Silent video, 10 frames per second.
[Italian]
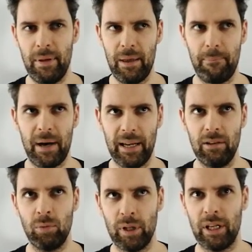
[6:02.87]
Beh, pari al
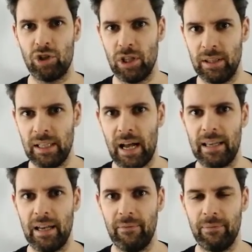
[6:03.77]
numero delle
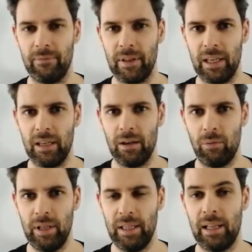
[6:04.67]
centinaia.
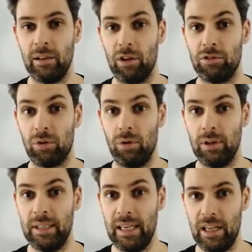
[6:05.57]
Quindi dal nostro
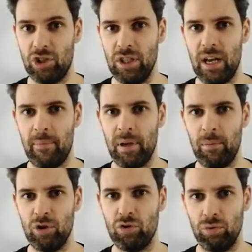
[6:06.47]
10
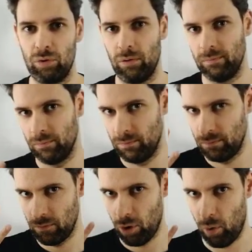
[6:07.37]
abbiamo aggiunto
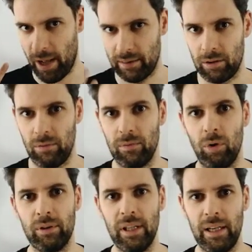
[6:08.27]
4,
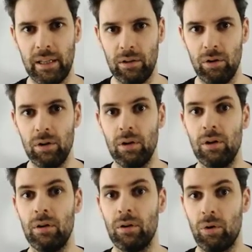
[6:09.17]
ottenendo
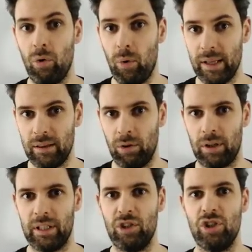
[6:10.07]

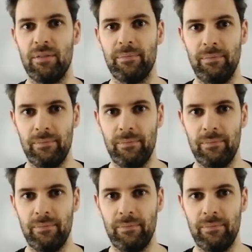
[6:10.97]
14.